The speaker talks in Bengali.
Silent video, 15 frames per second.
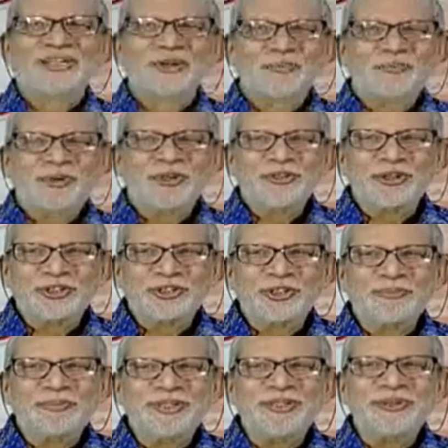সুপ্রিয়
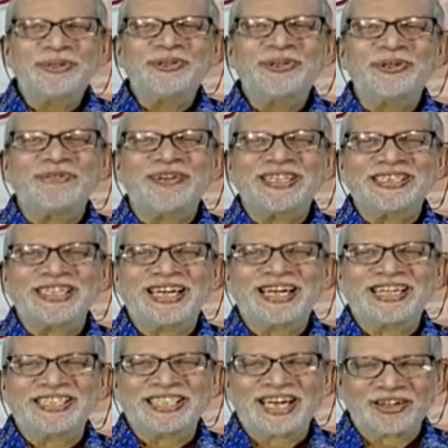দর্শকবৃন্দ শুভেচ্ছা
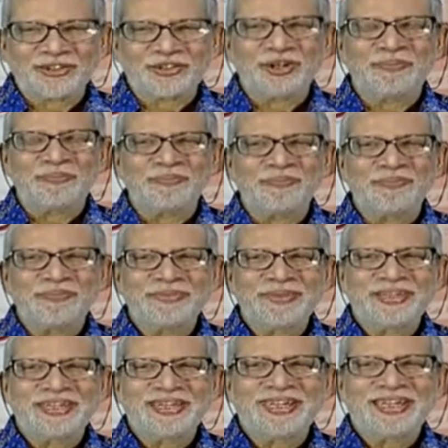স্বাগতম
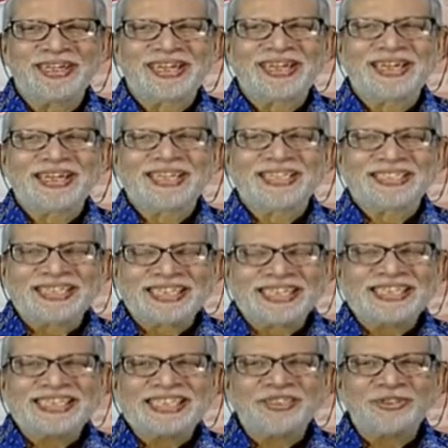
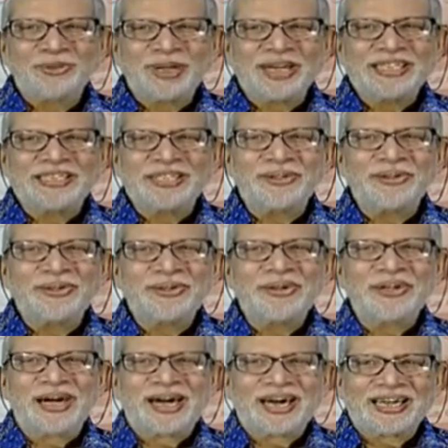তিরিশে জুলাই ছিল
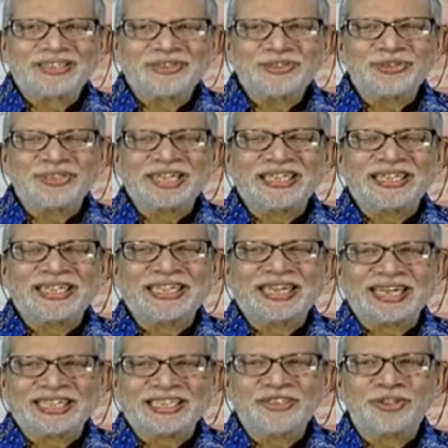আন্তর্জাতিক
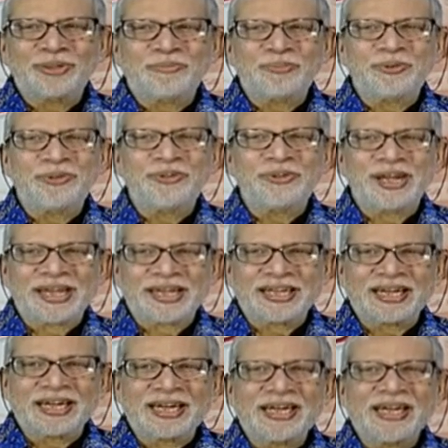খ্যাতিসম্পন্ন
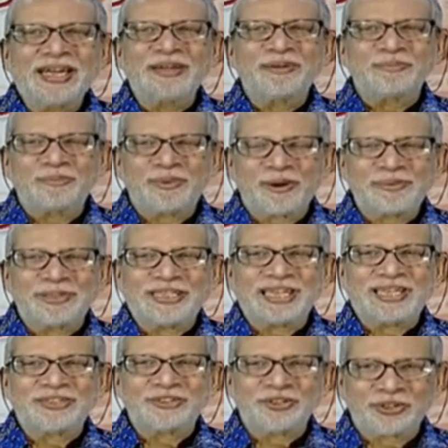নায়িকা
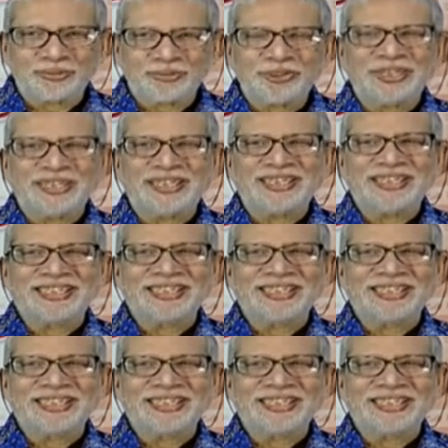ববিতার জন্মদিন